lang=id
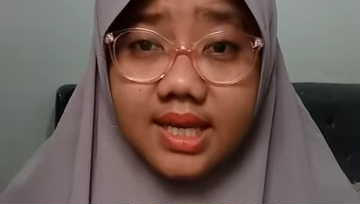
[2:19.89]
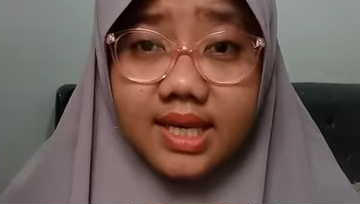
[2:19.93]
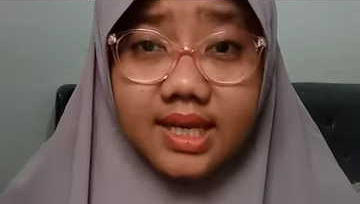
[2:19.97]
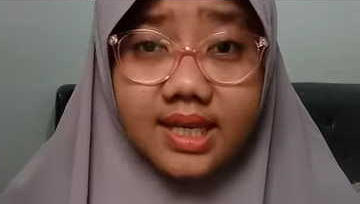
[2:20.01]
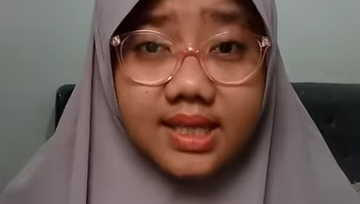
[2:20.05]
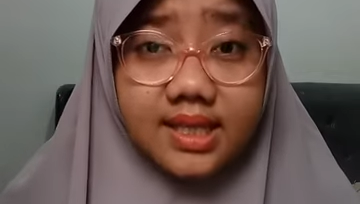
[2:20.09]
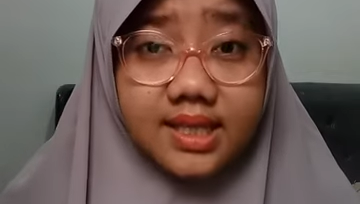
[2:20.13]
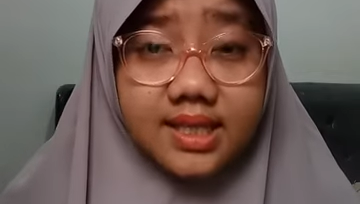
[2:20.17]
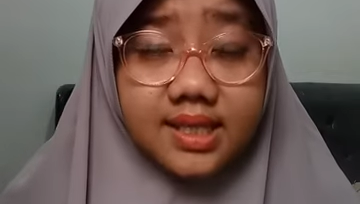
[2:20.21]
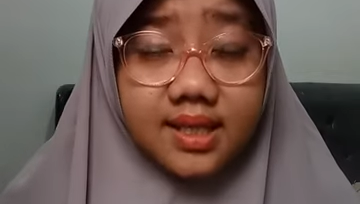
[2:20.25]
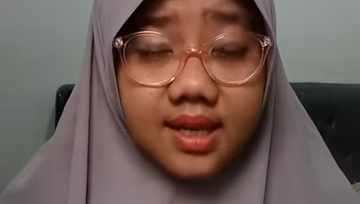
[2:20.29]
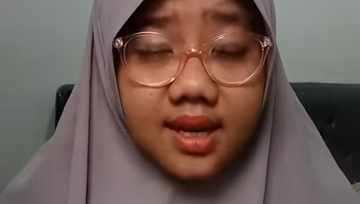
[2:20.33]

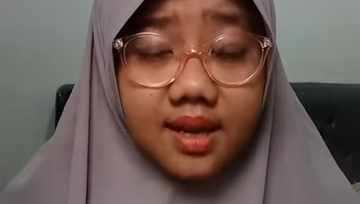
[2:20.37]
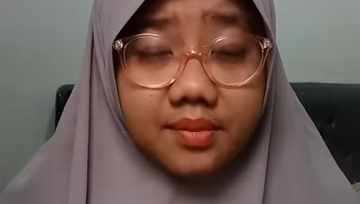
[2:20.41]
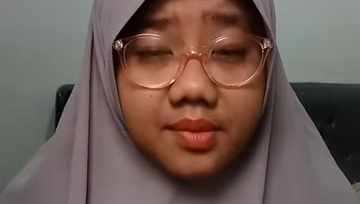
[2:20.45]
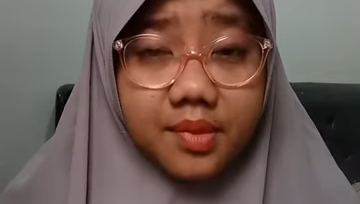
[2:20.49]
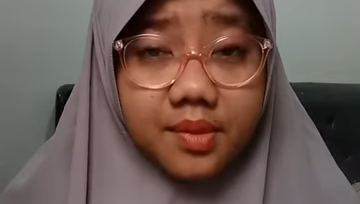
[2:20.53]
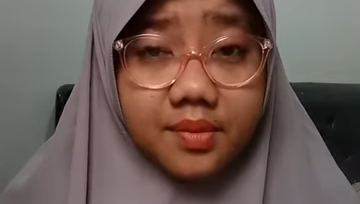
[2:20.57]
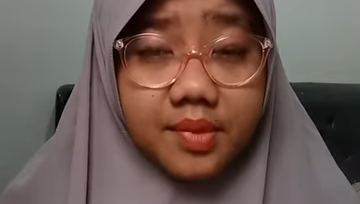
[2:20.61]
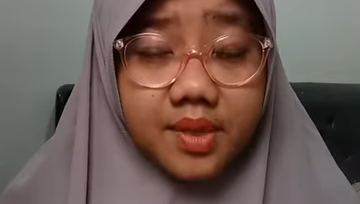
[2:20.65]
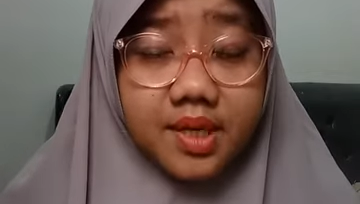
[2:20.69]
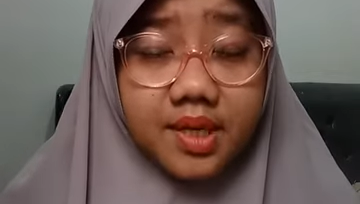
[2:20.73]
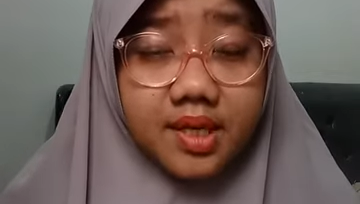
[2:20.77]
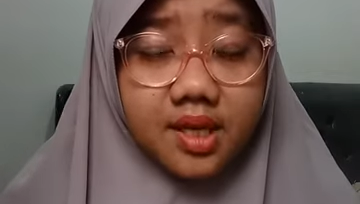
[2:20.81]

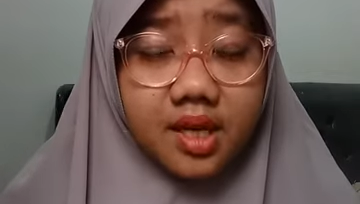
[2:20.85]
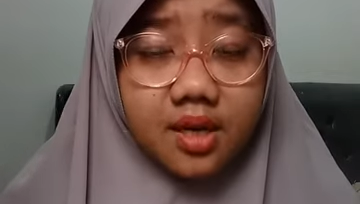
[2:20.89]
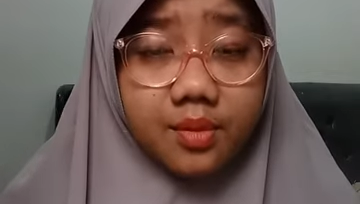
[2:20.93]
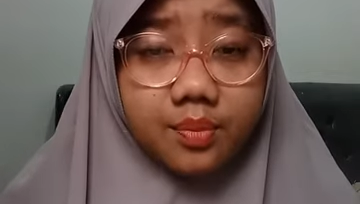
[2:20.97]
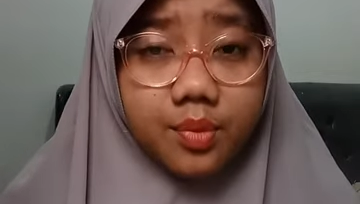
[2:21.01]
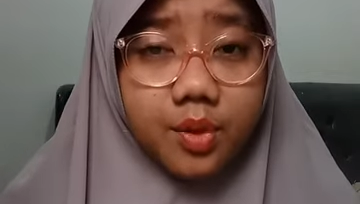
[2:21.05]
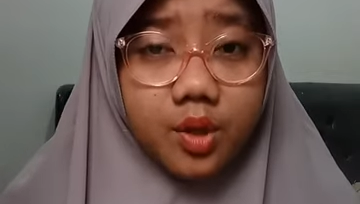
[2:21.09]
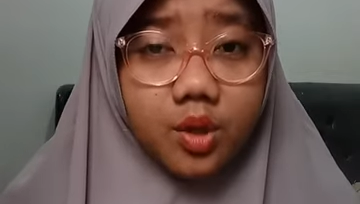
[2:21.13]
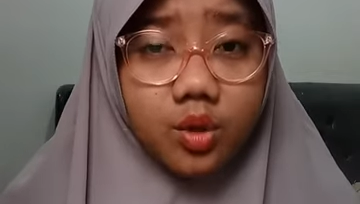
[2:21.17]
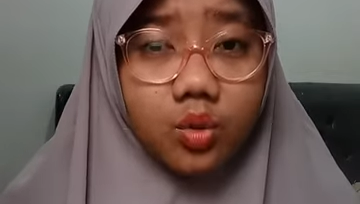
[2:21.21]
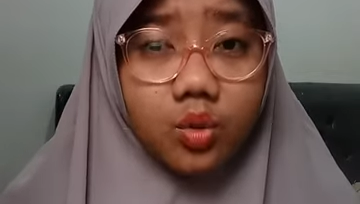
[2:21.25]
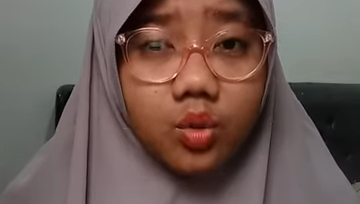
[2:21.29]
Islam
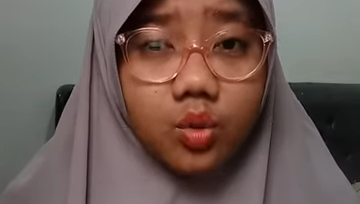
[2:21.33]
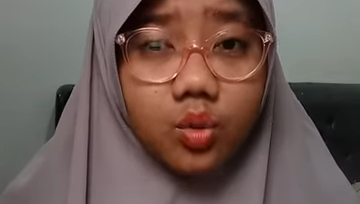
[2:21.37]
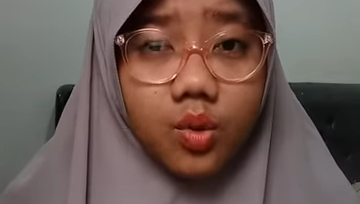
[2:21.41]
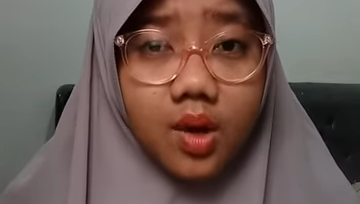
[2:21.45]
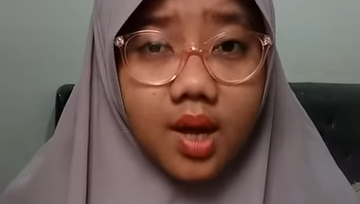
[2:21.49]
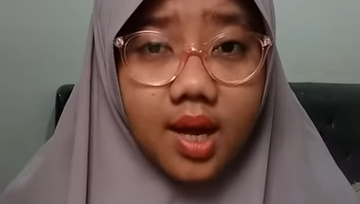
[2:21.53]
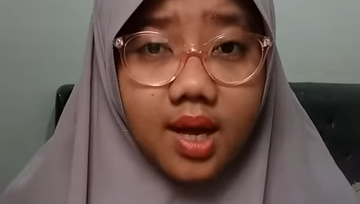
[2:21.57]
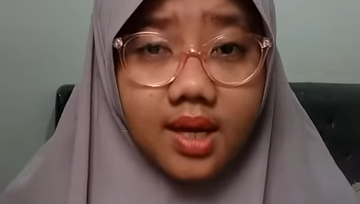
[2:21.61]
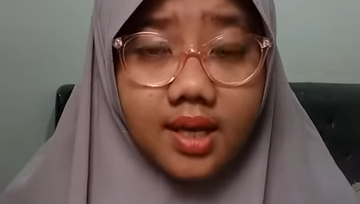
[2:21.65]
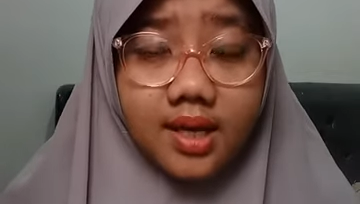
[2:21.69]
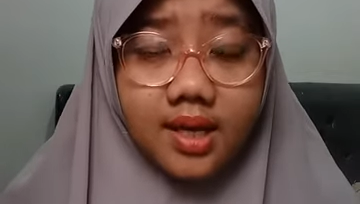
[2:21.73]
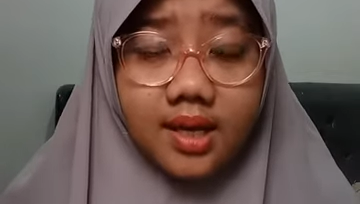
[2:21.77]
memberikan
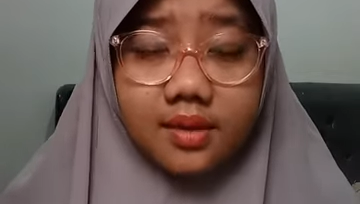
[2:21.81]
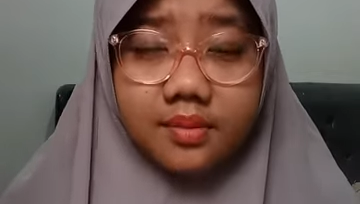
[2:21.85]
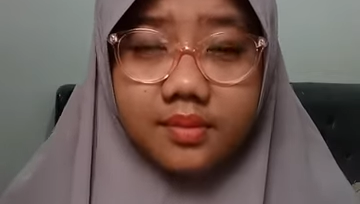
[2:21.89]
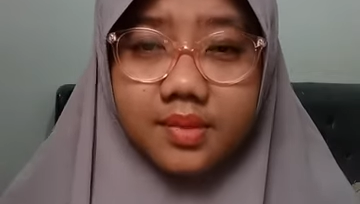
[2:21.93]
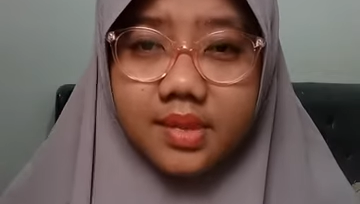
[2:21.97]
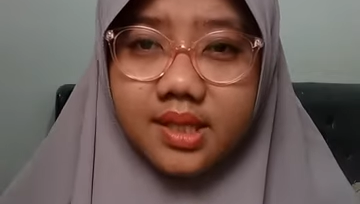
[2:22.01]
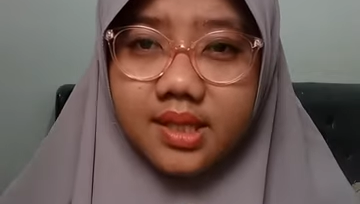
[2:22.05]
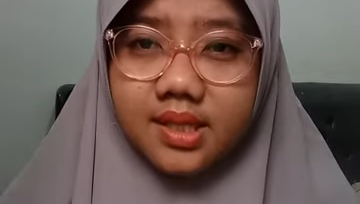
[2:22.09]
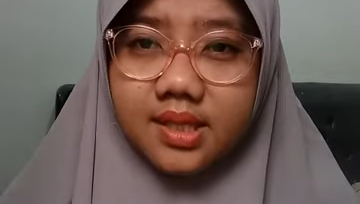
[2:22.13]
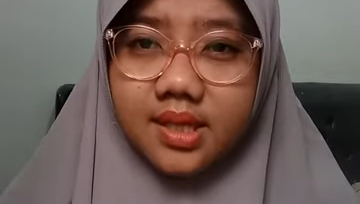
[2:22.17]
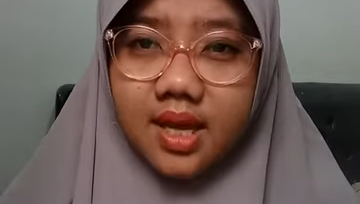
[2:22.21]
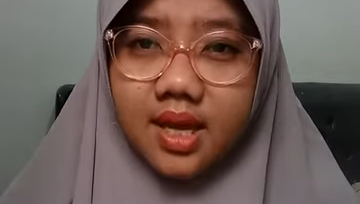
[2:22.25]
peluang
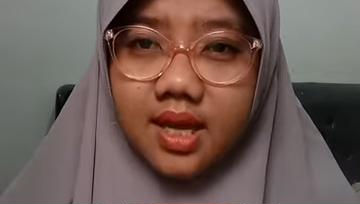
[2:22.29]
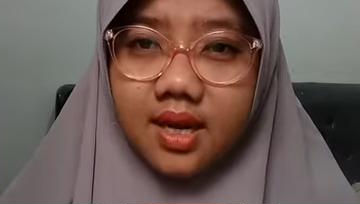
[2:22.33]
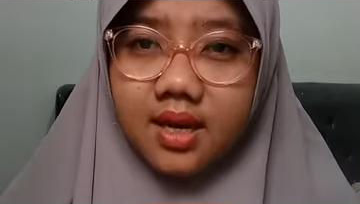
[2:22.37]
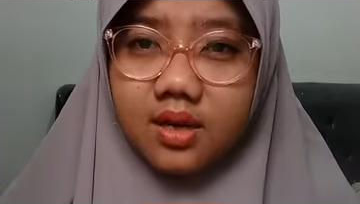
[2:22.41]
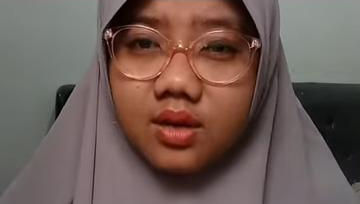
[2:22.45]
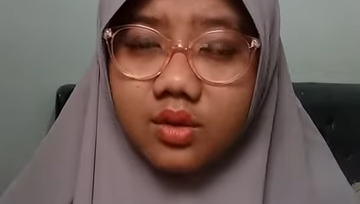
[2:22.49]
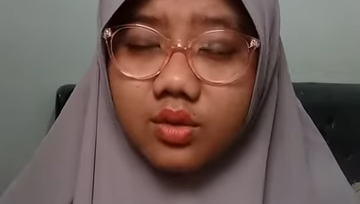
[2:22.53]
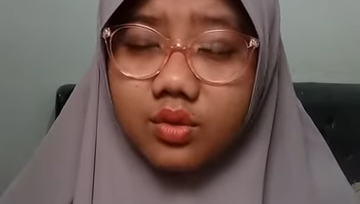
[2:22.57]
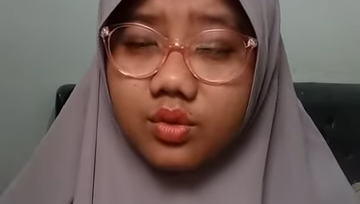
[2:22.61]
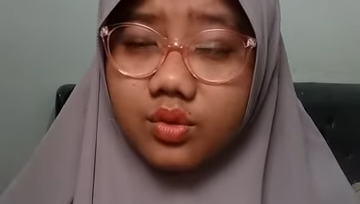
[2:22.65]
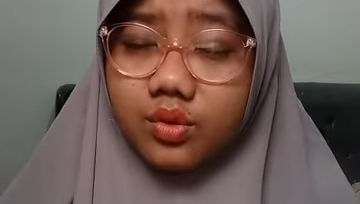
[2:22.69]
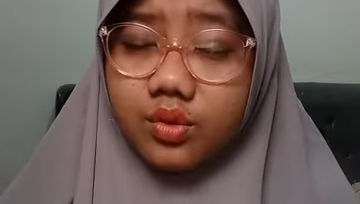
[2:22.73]
yang
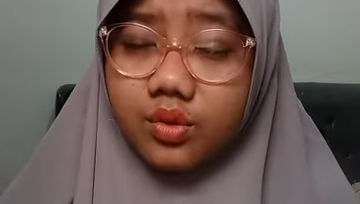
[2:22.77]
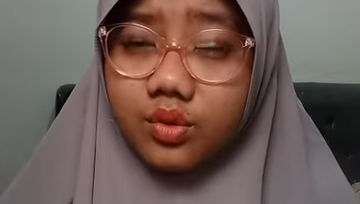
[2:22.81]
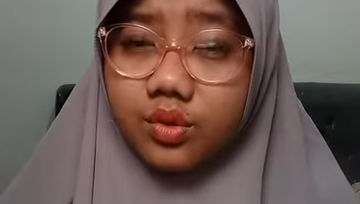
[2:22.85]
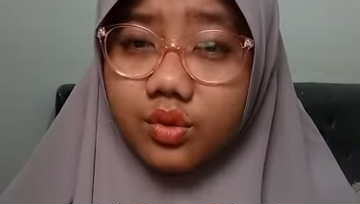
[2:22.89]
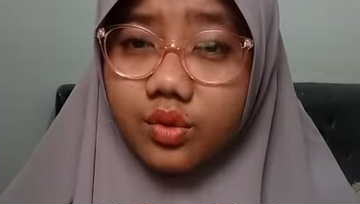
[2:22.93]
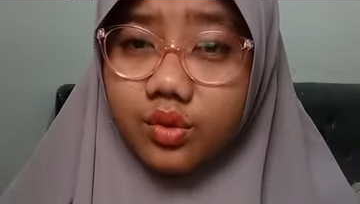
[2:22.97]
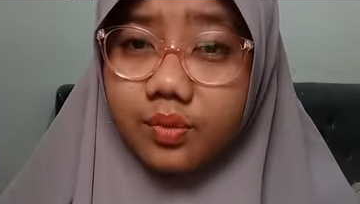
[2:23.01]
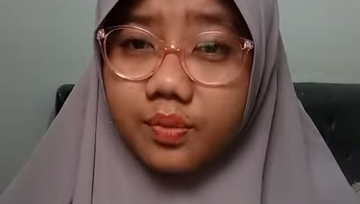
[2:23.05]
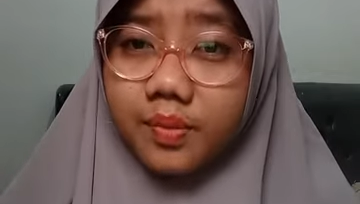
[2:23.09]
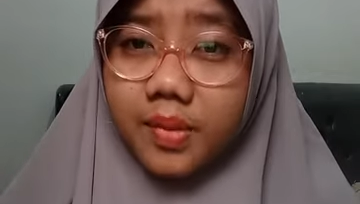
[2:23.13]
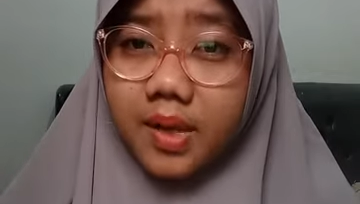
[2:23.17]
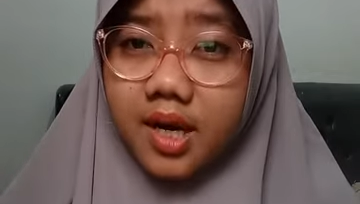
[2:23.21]
besar
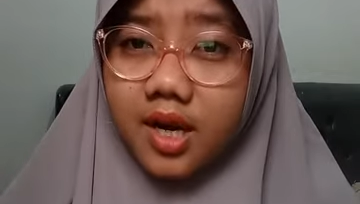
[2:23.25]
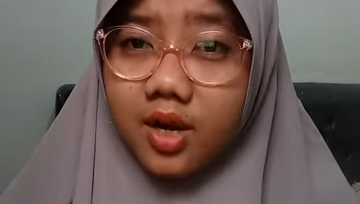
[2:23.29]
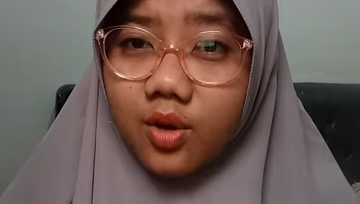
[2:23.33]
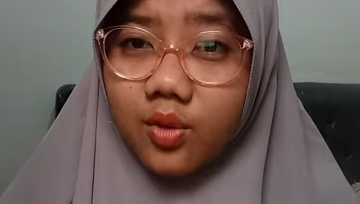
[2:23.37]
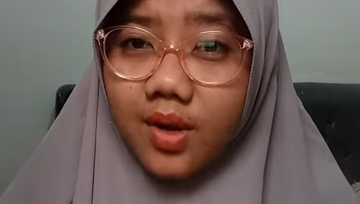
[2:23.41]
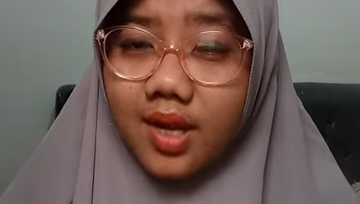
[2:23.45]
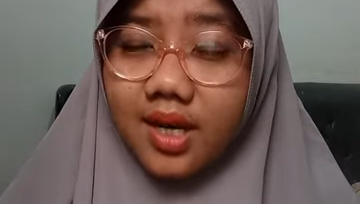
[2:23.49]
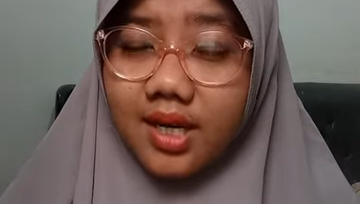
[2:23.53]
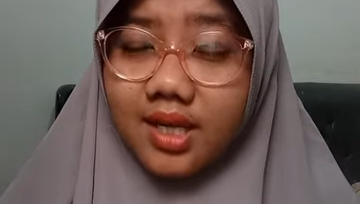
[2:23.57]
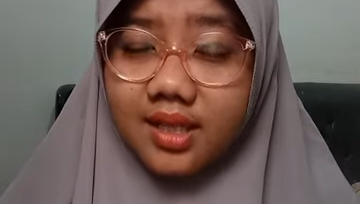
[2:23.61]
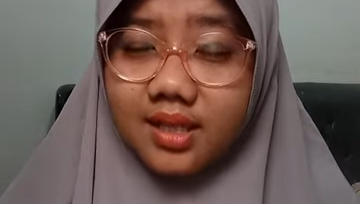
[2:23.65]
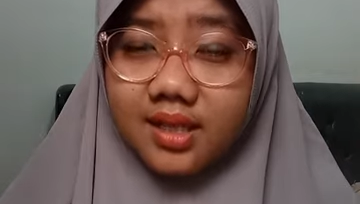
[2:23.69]
untuk para
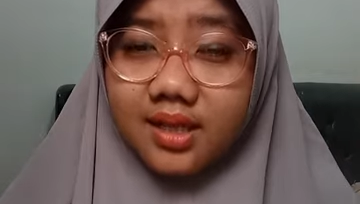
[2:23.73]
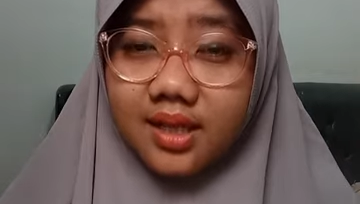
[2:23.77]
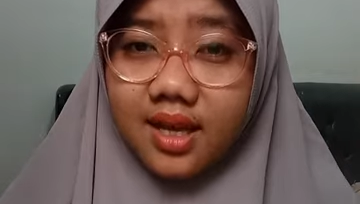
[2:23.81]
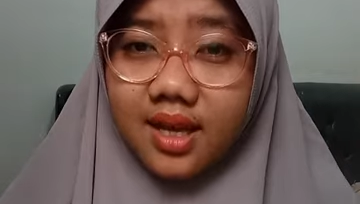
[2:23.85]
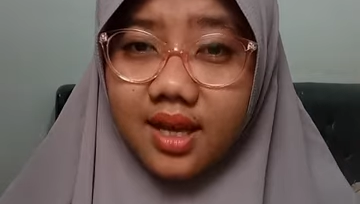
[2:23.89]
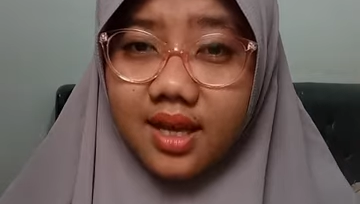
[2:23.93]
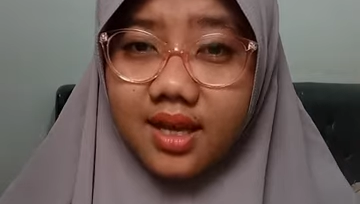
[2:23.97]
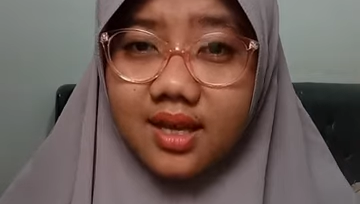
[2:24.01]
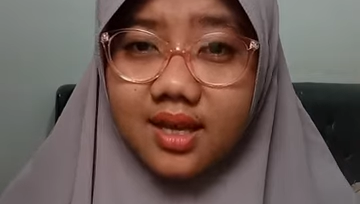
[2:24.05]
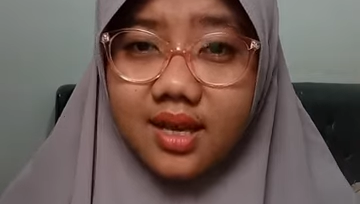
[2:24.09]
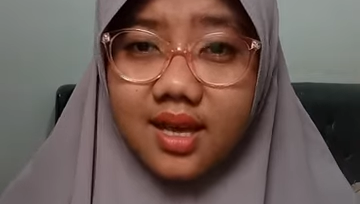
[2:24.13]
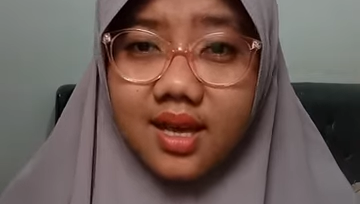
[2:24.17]

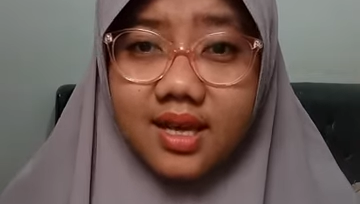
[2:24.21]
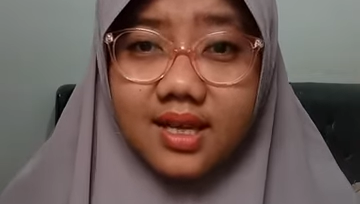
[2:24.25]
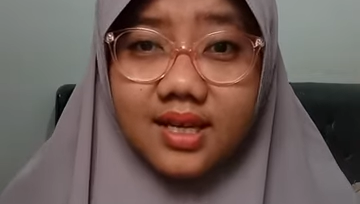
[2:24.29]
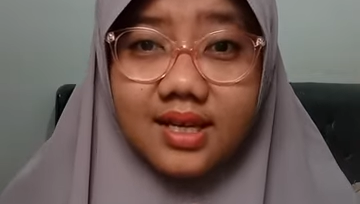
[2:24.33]
wanita